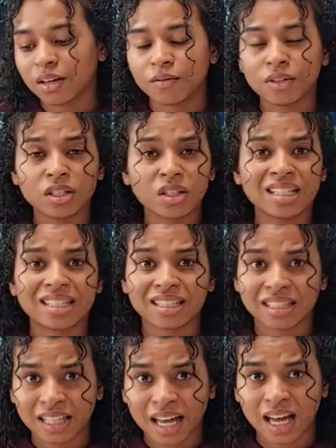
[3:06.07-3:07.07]
Wie soll
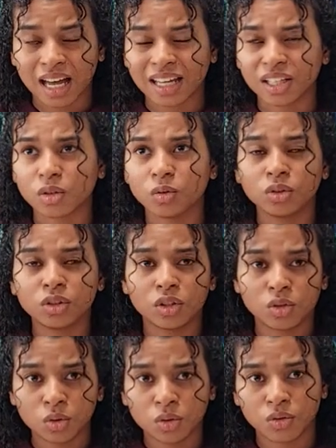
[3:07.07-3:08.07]
es da eine gute
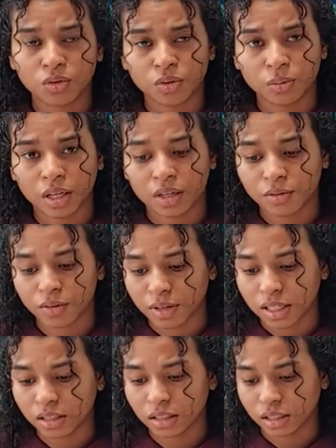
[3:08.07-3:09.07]
Zukunft für meine
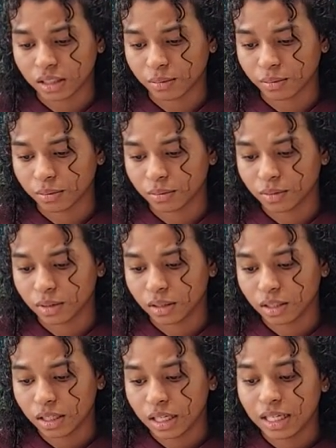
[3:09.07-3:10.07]
Verwandten geben?
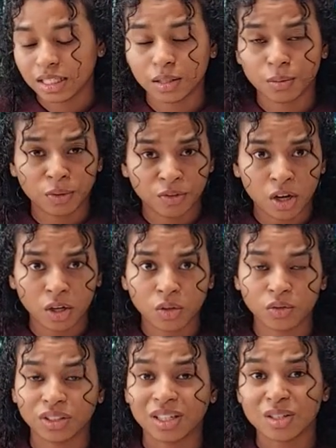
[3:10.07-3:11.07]
Die
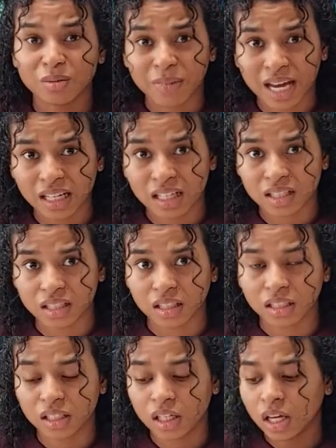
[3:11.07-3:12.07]
Bevölkerung wird aus meiner
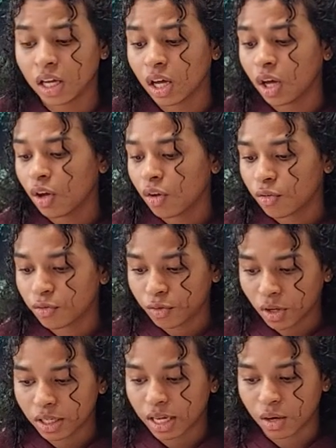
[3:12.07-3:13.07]
Sicht
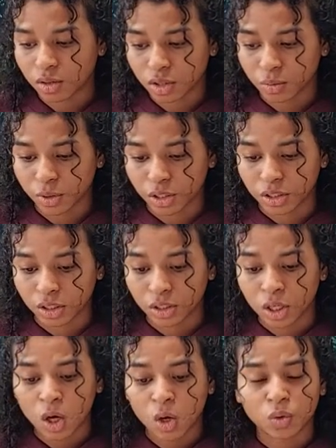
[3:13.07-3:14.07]
völlig ausgebeutet
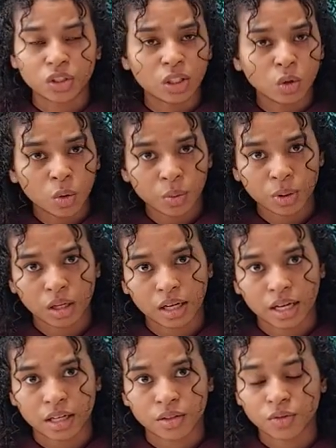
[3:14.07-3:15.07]
und die
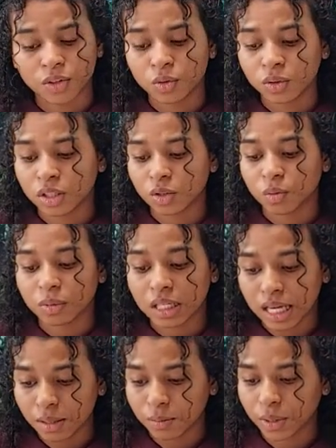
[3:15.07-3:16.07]
Obrigkeit versucht es um
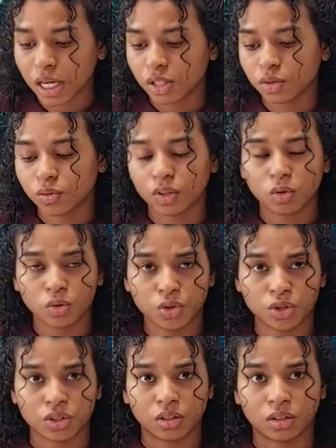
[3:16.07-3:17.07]
jeden Preis zu
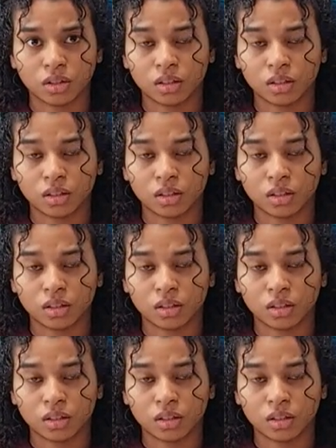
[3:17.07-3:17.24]
vertuschen.